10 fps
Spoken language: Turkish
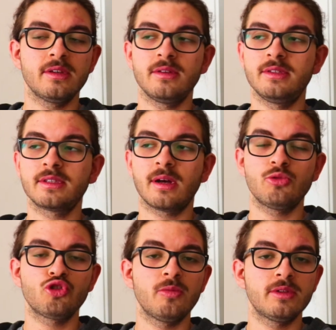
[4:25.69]

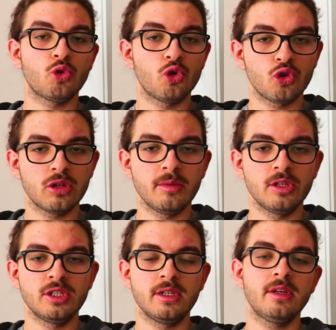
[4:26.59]
İstanbul hükümeti oyunu
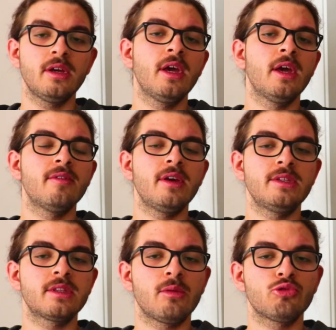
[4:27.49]
olabileceğini ve
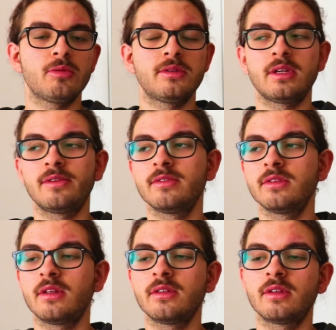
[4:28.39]
İstanbul hükümeti
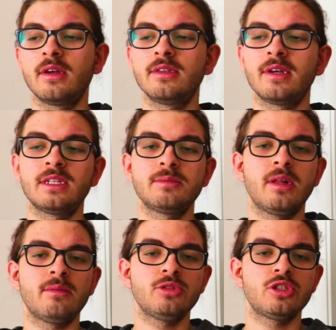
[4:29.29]
tarafından e,
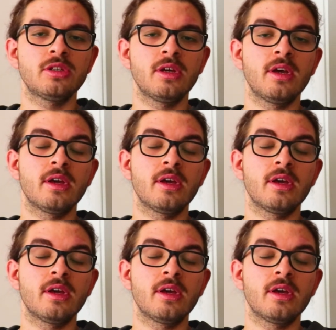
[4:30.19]
tertiplenmiş,